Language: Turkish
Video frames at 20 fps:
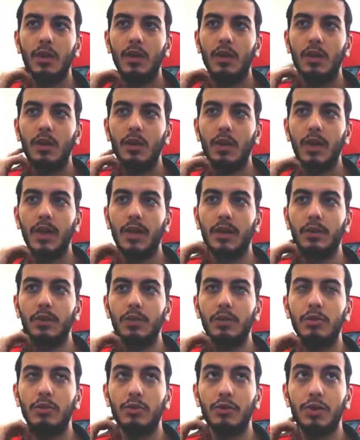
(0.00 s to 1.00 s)
Bay erkeği
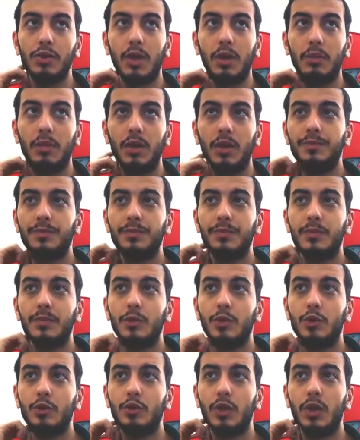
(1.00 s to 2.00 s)
olursa ama.
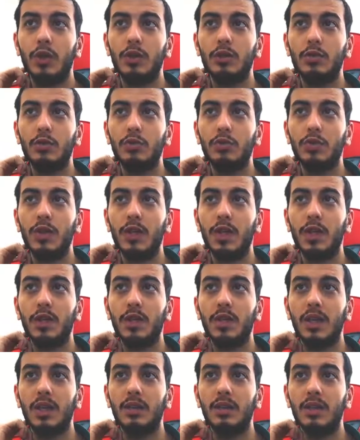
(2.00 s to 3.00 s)
Şu an yüzde
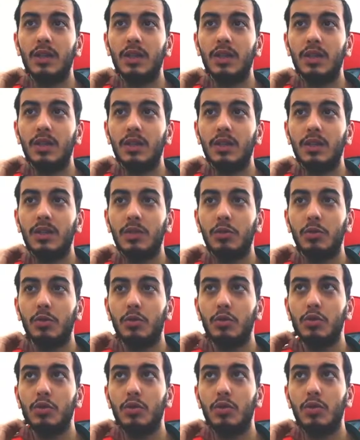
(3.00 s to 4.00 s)
kendileri
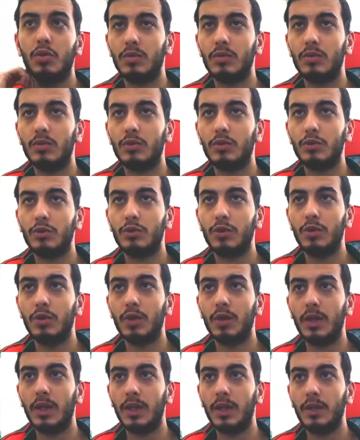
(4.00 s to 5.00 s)
49
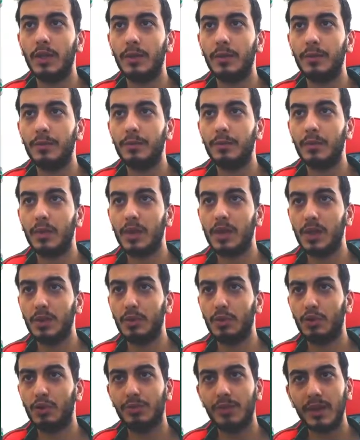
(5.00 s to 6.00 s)
şöyle
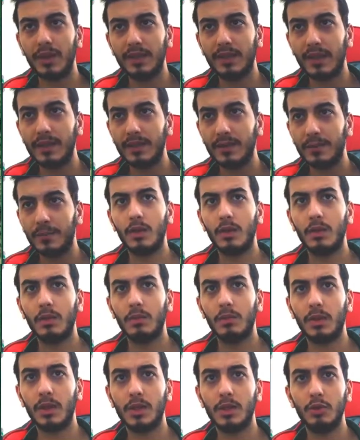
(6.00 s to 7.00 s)
basamıyorum. Neden?
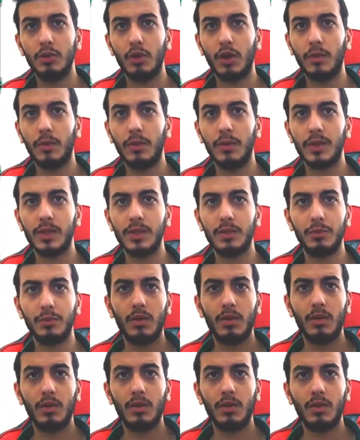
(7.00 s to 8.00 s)
Basılıyor ama basılmıyor.
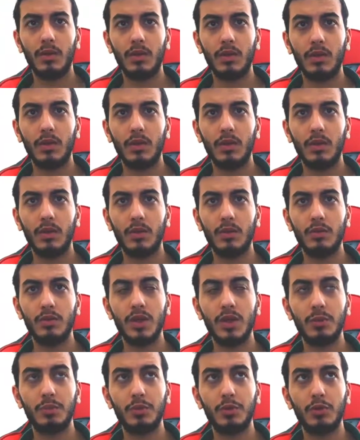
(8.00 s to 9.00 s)
Ee, yüzde
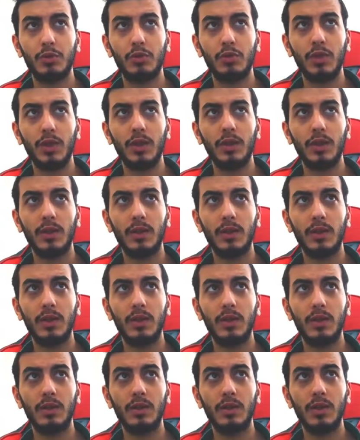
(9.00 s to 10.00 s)
%74 oranına
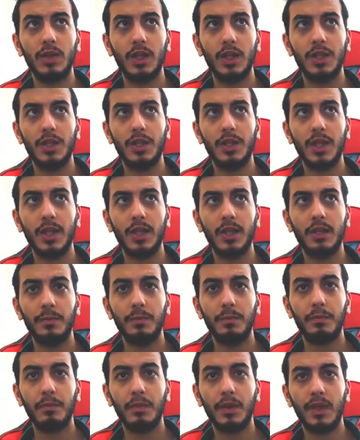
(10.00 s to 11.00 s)
geçecek.
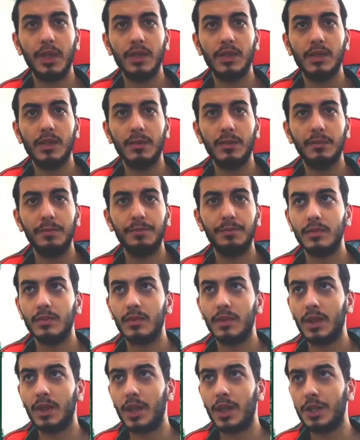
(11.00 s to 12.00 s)
Bastım.
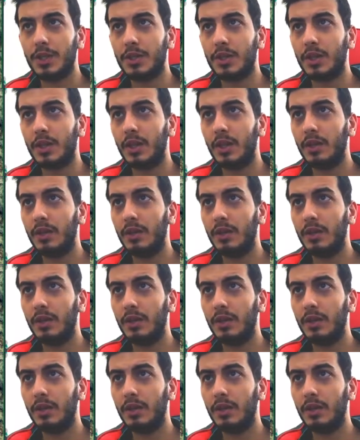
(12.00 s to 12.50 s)
Geçti.